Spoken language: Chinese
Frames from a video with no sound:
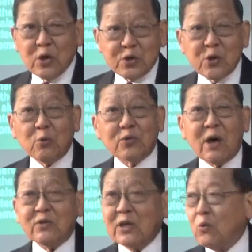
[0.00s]
受
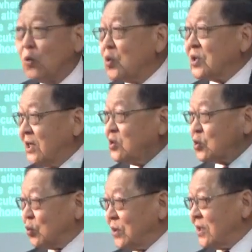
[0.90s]
到这个无神
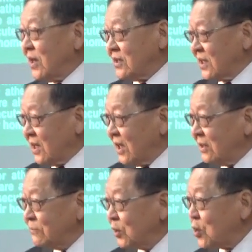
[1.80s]
主义的这个
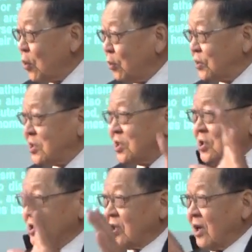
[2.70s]
统治
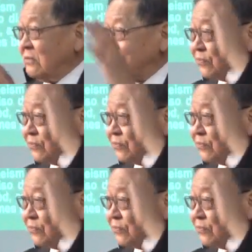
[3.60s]
者的